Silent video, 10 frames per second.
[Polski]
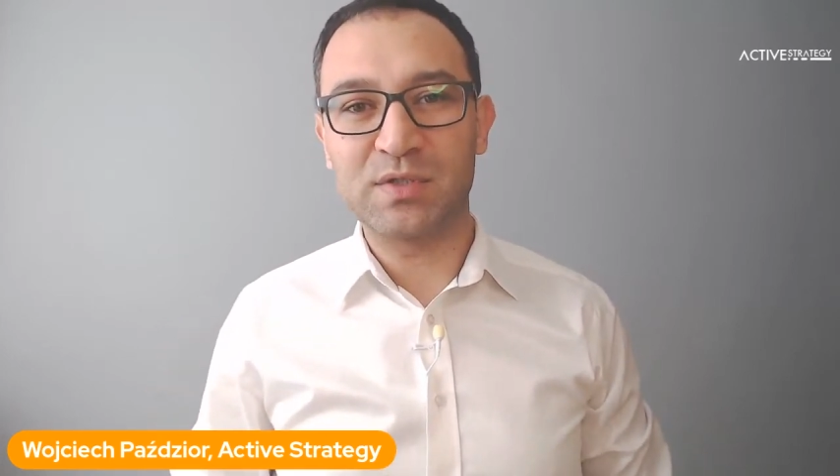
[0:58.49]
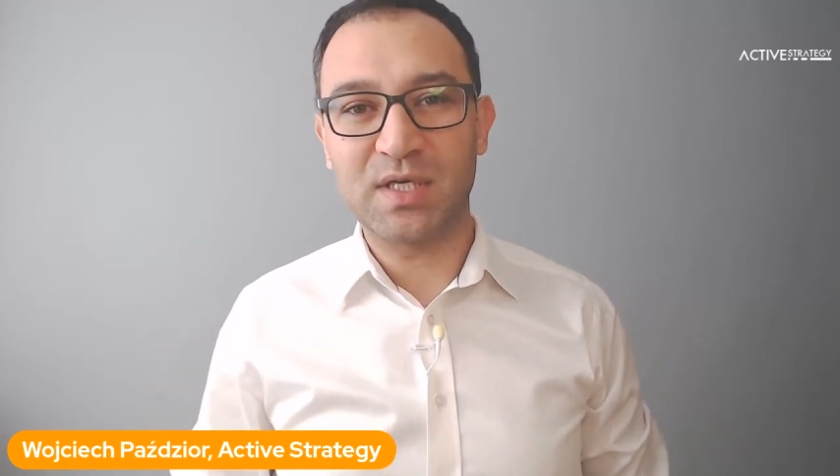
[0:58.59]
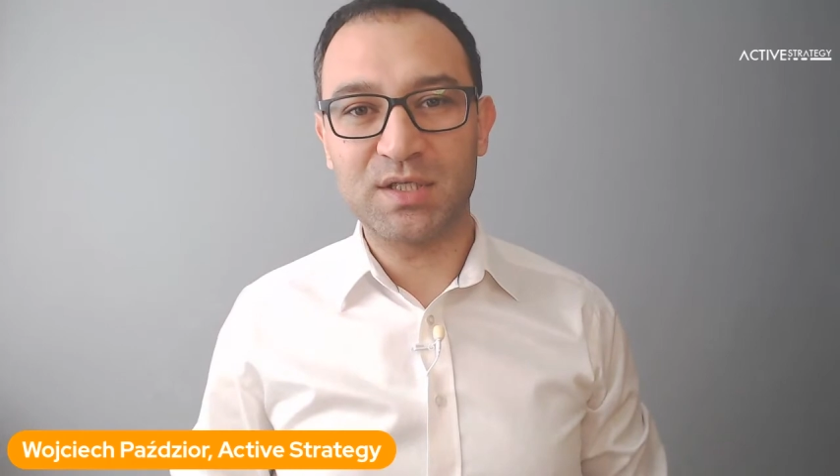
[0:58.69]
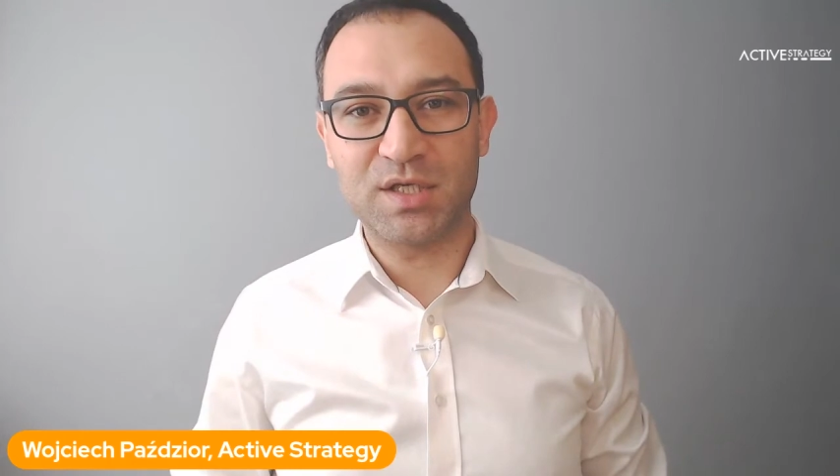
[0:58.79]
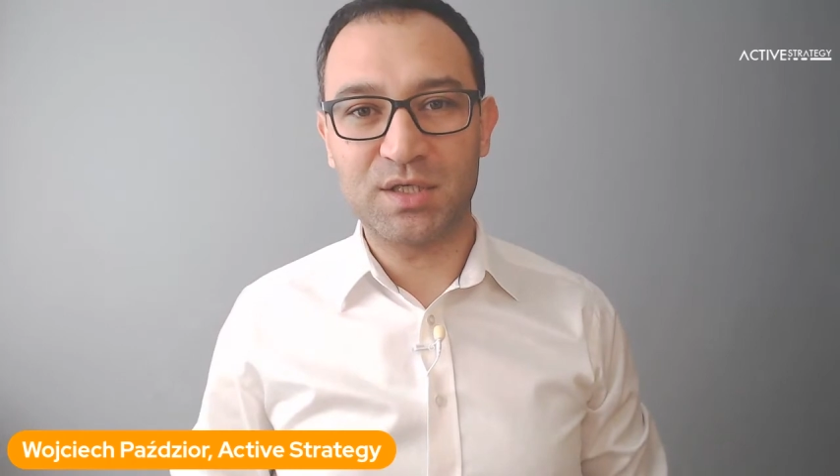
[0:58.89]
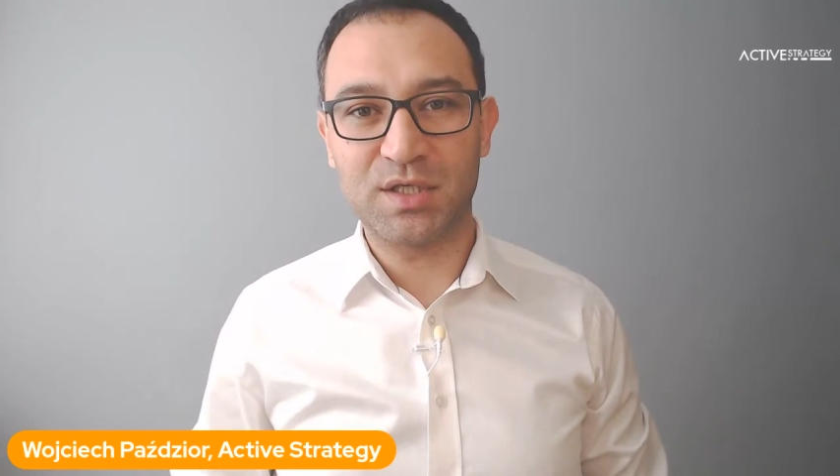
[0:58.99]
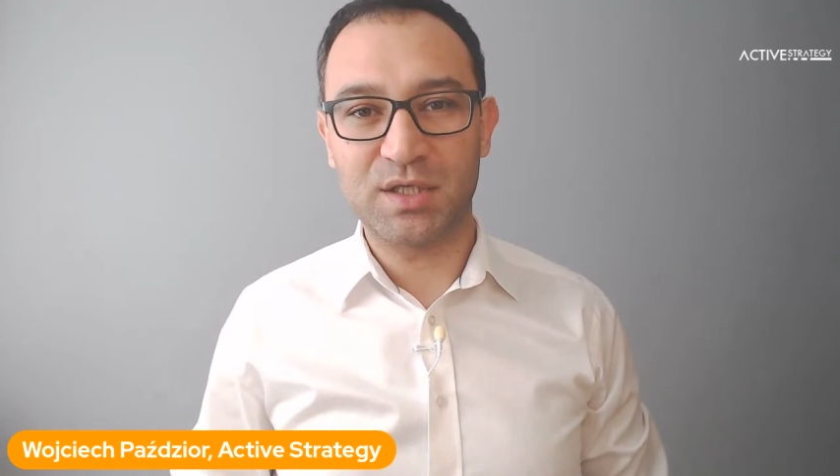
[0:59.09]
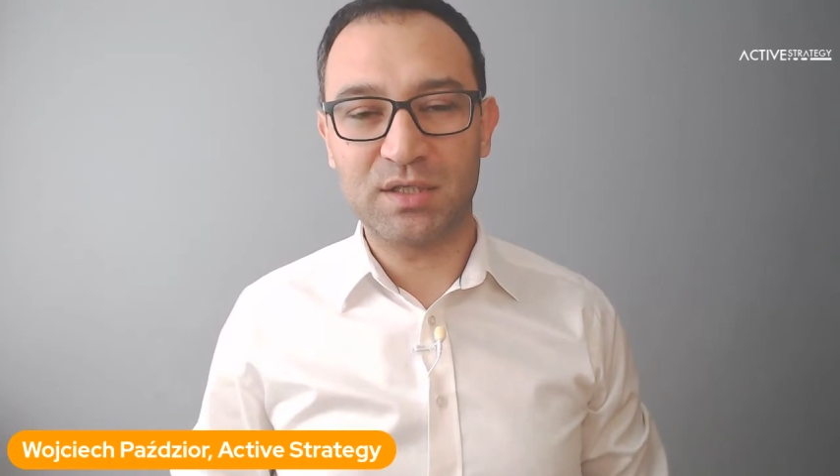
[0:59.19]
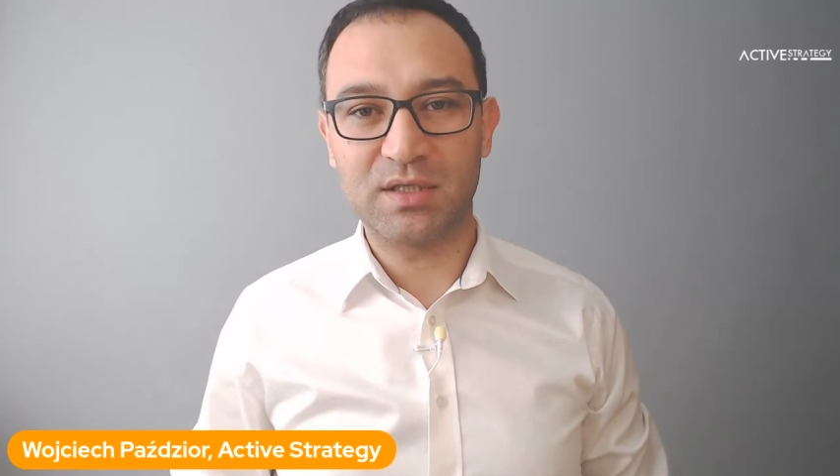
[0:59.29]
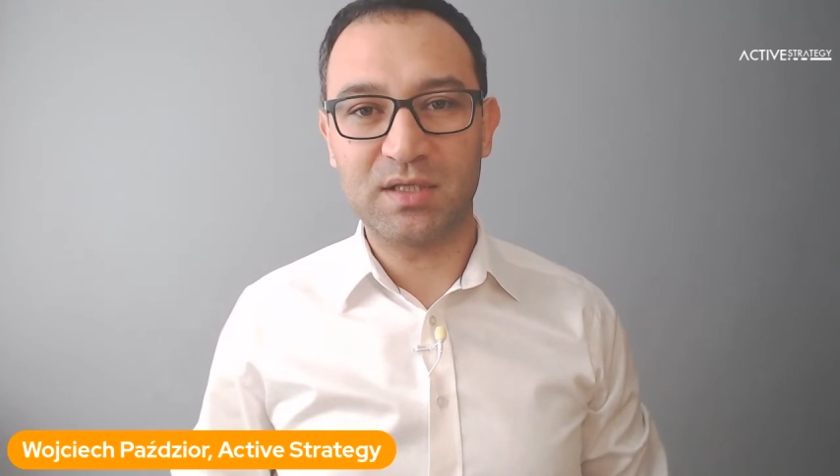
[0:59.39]

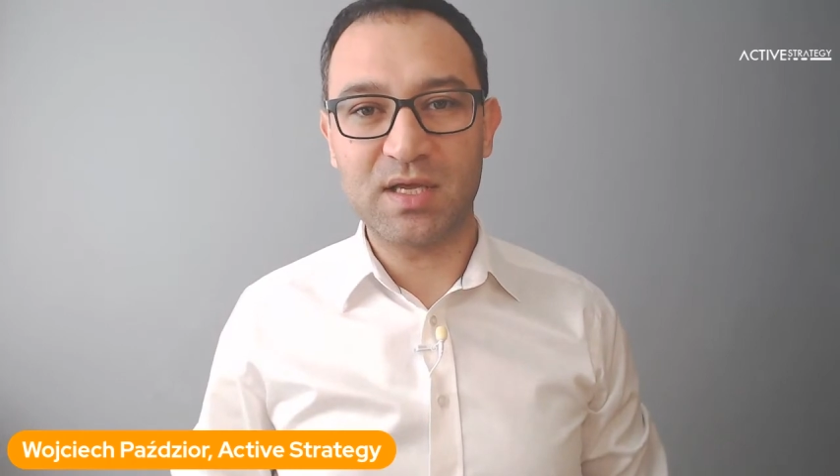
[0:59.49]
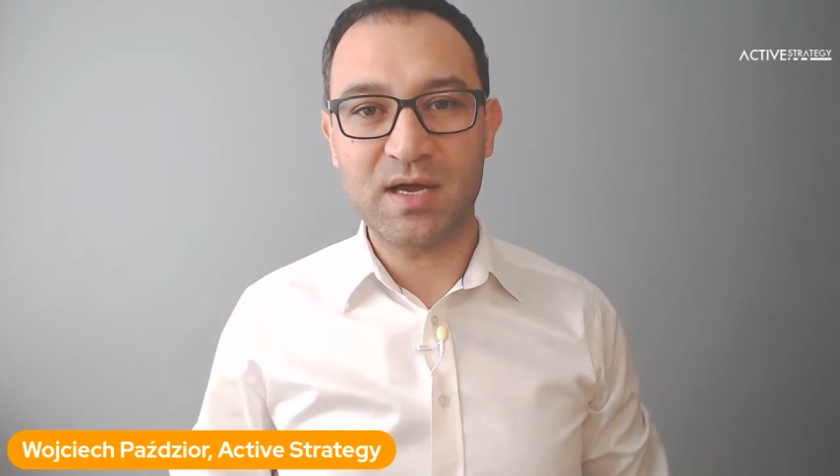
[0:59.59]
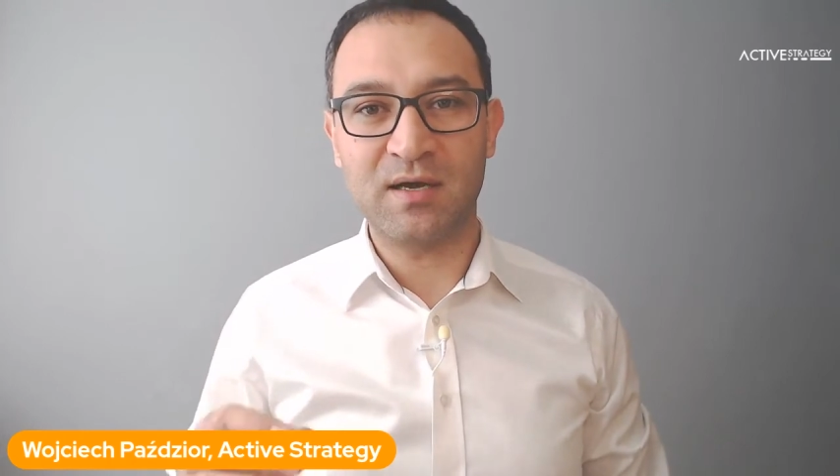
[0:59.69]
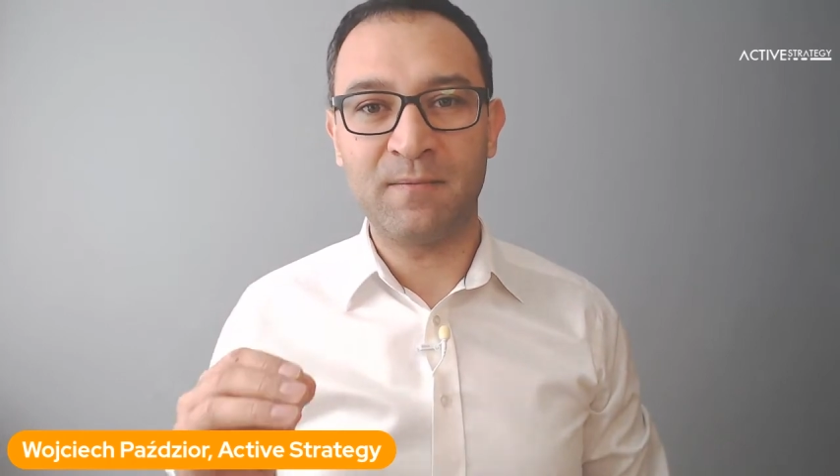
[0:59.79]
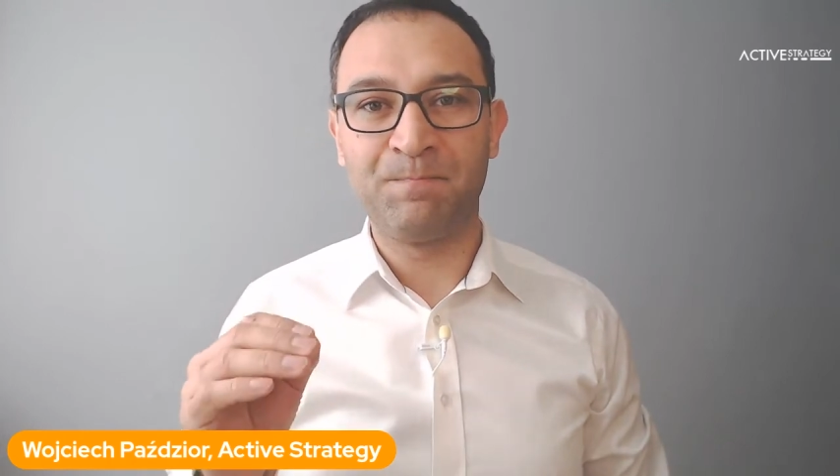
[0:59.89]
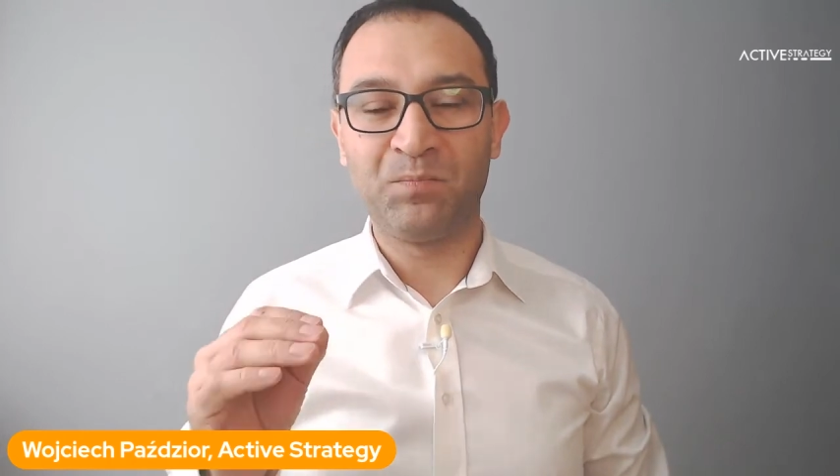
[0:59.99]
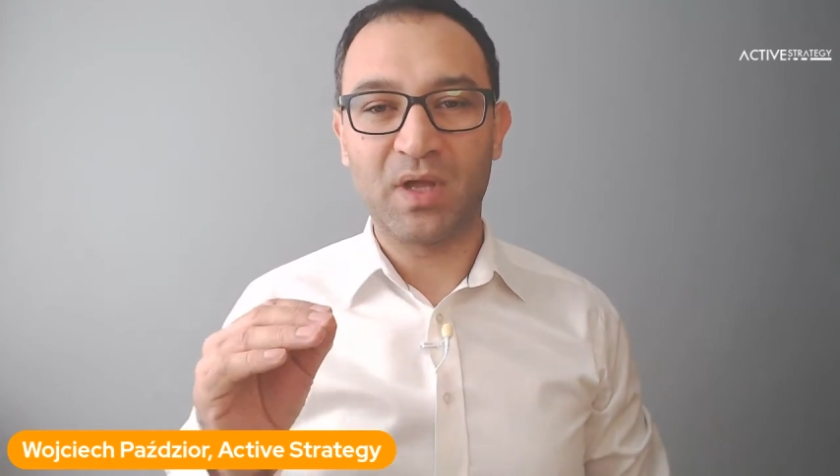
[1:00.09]
znajdziecie na